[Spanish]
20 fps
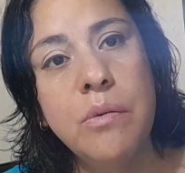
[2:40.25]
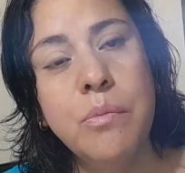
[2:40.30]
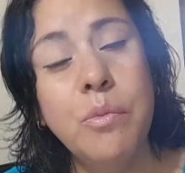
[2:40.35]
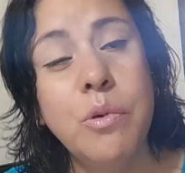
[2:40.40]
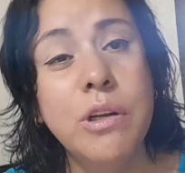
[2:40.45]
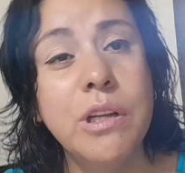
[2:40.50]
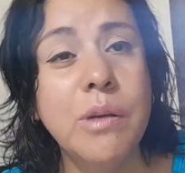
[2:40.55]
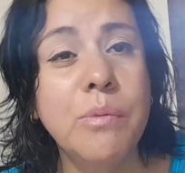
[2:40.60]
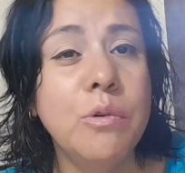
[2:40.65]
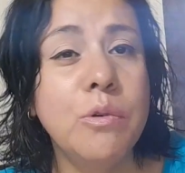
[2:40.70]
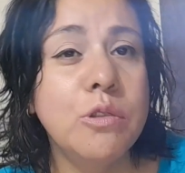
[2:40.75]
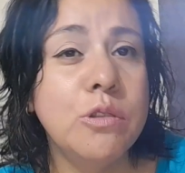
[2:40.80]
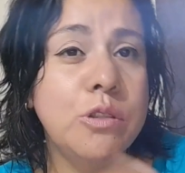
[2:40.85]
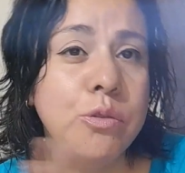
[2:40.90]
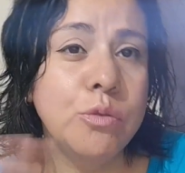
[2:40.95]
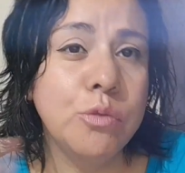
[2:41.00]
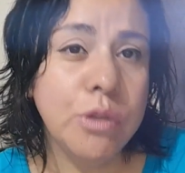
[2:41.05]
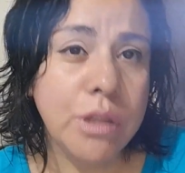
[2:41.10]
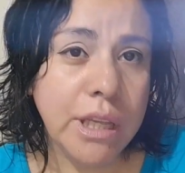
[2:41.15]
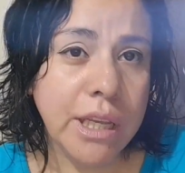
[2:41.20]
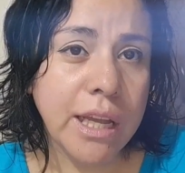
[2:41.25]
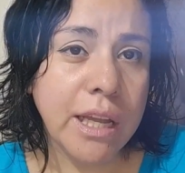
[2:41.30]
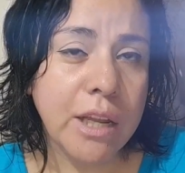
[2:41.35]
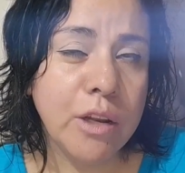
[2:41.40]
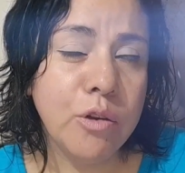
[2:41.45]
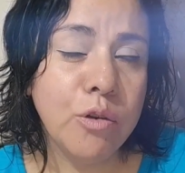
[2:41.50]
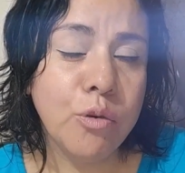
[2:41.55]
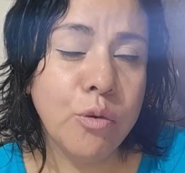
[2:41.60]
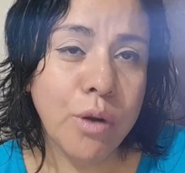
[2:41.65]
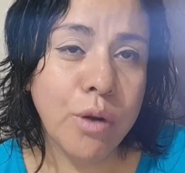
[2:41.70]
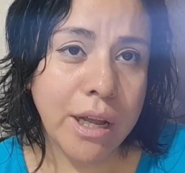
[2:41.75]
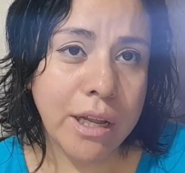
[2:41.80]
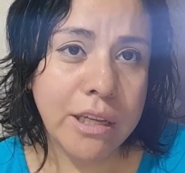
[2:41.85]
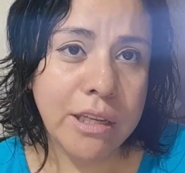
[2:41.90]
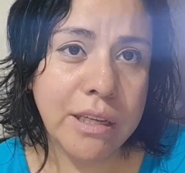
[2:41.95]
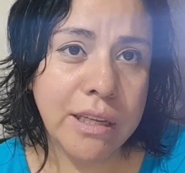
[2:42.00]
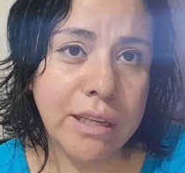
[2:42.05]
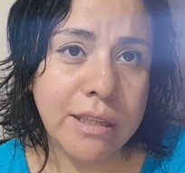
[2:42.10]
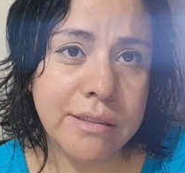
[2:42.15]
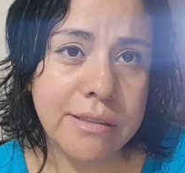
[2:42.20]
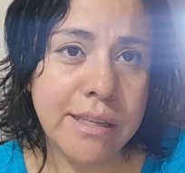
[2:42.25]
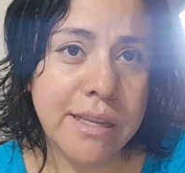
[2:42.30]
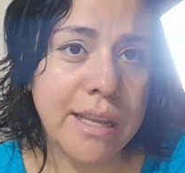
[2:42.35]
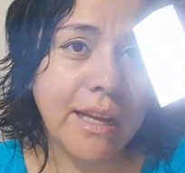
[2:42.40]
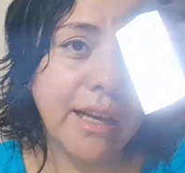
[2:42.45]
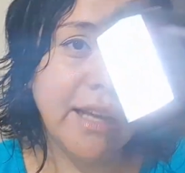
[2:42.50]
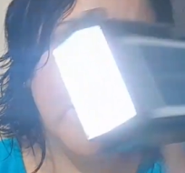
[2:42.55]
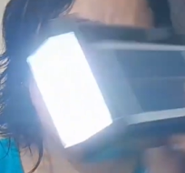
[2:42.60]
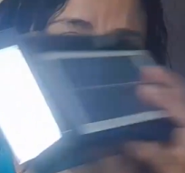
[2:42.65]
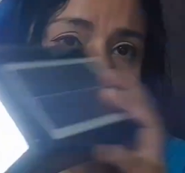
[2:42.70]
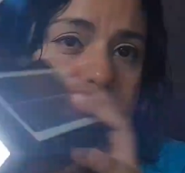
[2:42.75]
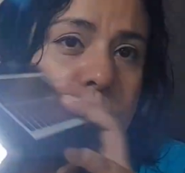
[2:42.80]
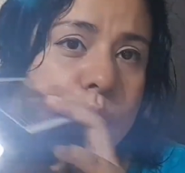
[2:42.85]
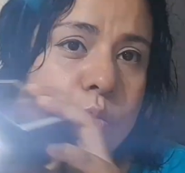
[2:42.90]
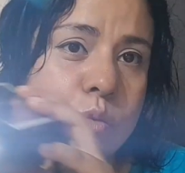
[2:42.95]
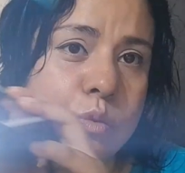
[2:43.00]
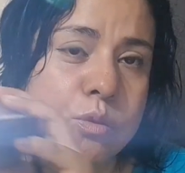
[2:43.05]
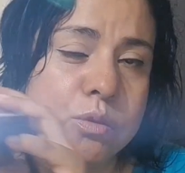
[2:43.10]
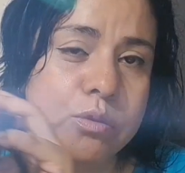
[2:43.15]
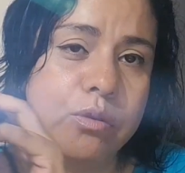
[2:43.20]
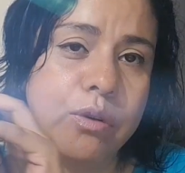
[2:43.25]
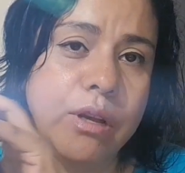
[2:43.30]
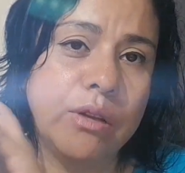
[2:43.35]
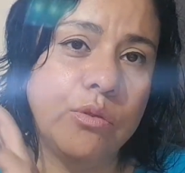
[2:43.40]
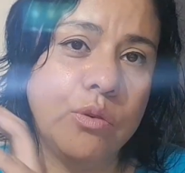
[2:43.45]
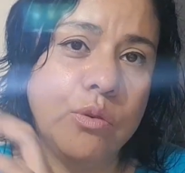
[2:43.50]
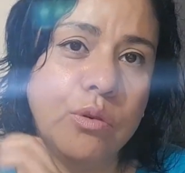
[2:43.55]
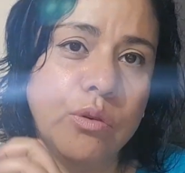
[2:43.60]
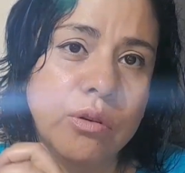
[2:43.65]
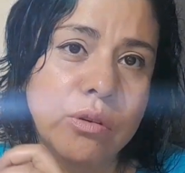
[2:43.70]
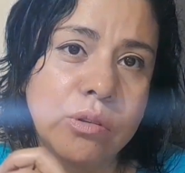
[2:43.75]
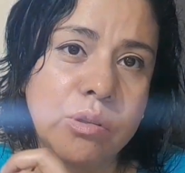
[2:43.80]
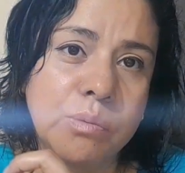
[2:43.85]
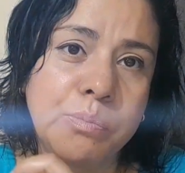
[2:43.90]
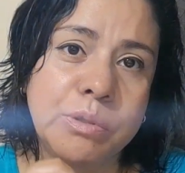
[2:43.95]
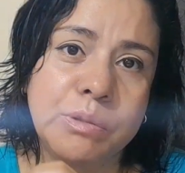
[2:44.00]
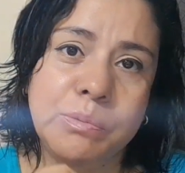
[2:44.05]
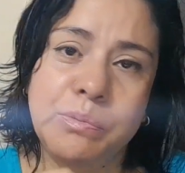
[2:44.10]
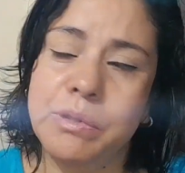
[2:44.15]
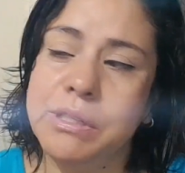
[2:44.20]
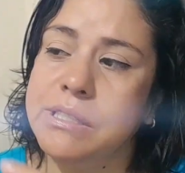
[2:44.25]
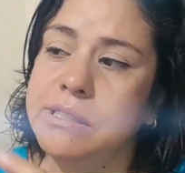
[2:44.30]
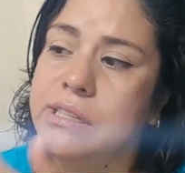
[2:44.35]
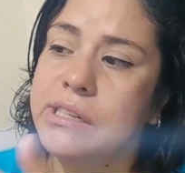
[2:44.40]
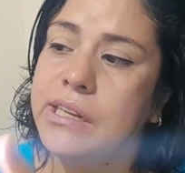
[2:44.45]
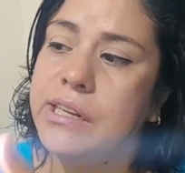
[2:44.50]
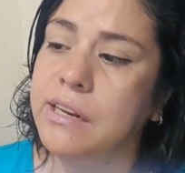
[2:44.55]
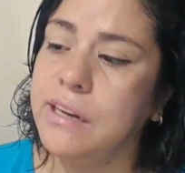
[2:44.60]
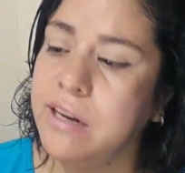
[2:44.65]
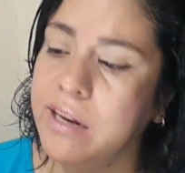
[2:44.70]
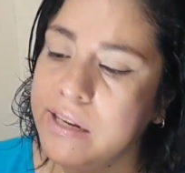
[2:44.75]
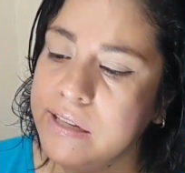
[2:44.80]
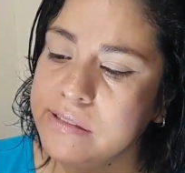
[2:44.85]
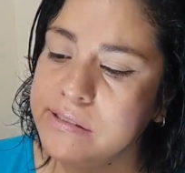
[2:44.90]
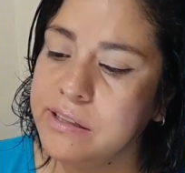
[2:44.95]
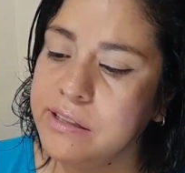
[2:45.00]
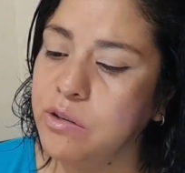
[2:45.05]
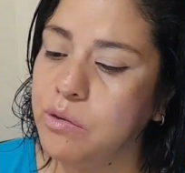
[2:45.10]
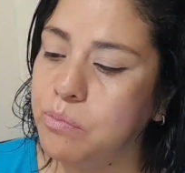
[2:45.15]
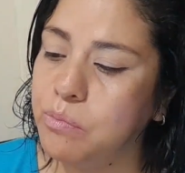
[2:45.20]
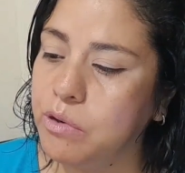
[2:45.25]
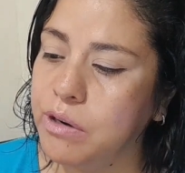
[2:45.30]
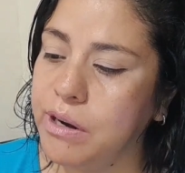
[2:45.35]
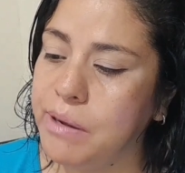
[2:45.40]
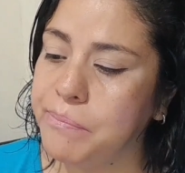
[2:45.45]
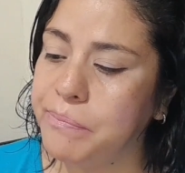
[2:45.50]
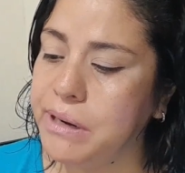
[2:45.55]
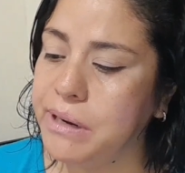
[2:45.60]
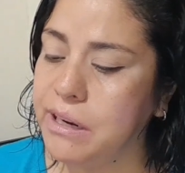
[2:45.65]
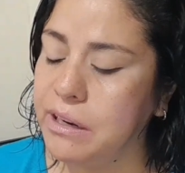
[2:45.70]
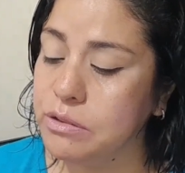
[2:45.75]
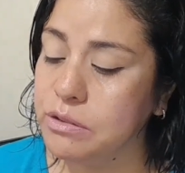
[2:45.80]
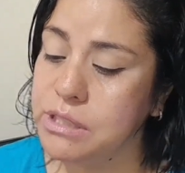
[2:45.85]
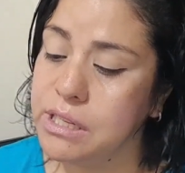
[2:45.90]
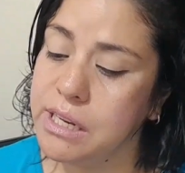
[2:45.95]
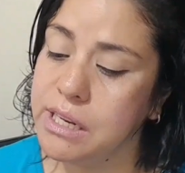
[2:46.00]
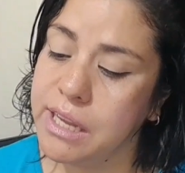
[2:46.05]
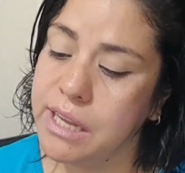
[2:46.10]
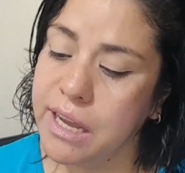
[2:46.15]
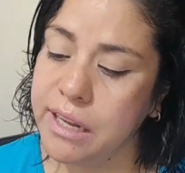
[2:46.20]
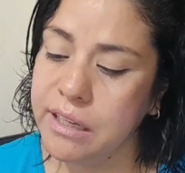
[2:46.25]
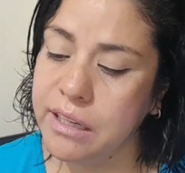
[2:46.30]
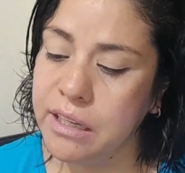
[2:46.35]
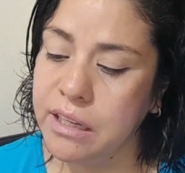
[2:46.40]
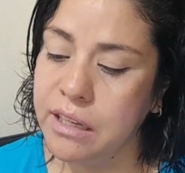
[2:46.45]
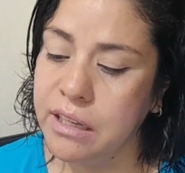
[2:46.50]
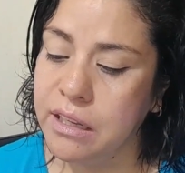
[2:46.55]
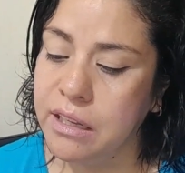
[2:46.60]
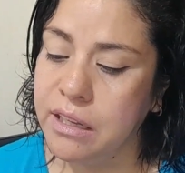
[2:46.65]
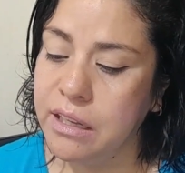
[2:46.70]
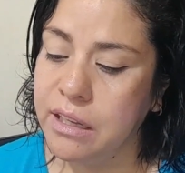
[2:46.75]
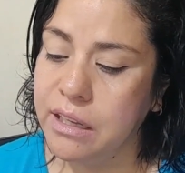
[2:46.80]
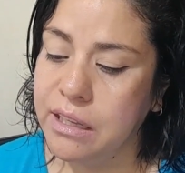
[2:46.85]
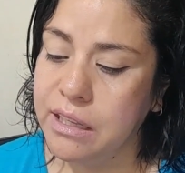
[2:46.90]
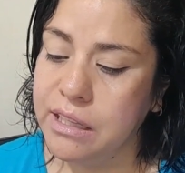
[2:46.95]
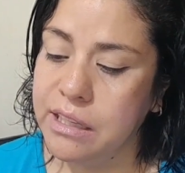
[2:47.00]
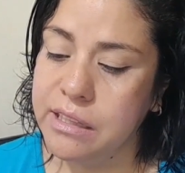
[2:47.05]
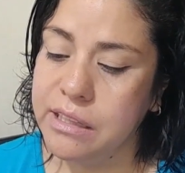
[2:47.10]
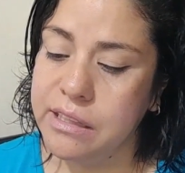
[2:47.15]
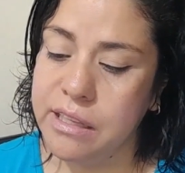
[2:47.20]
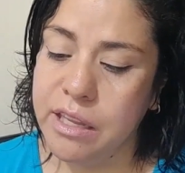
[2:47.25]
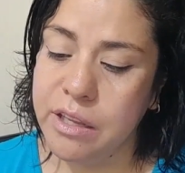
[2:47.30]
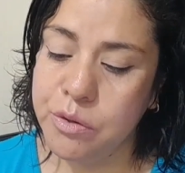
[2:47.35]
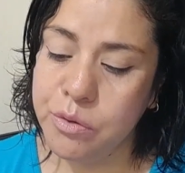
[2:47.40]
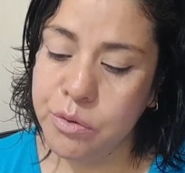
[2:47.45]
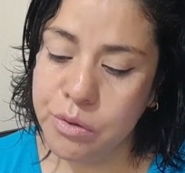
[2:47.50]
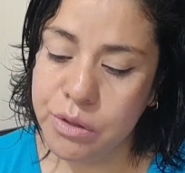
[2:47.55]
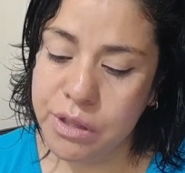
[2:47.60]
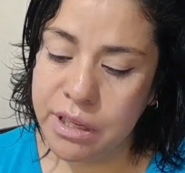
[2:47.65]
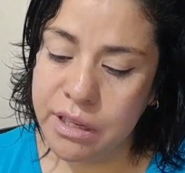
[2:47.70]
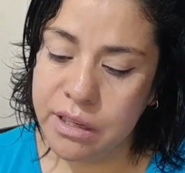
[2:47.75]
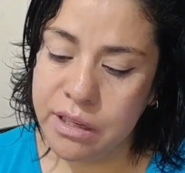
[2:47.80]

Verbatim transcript: Por ejemplo, si un día no hay, se llega a ir la luz o hay un corto, pues puedes tenerla esta como lámpara auxiliar y te ayuda.